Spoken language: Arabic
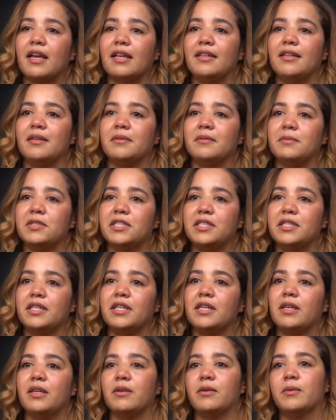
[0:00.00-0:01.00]
غادي
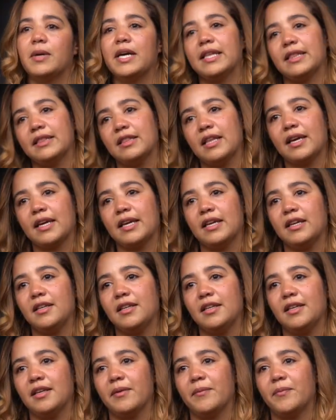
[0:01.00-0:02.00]
نمشي لواحد
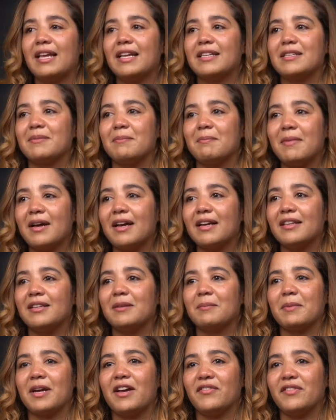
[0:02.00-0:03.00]
الداخليه تما غادي
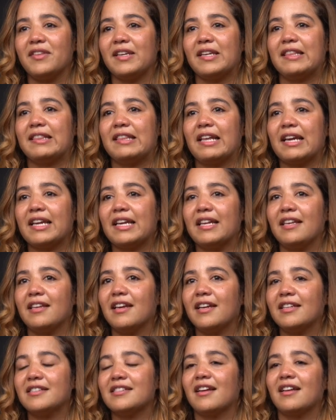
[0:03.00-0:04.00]
نبقى في ديك الداخليه
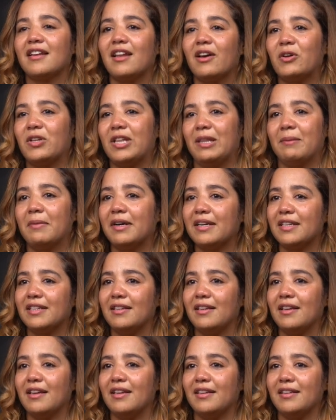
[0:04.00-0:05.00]
حتى غناخذ الباك
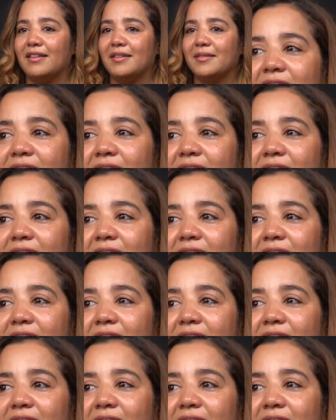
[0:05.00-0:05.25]
ديالي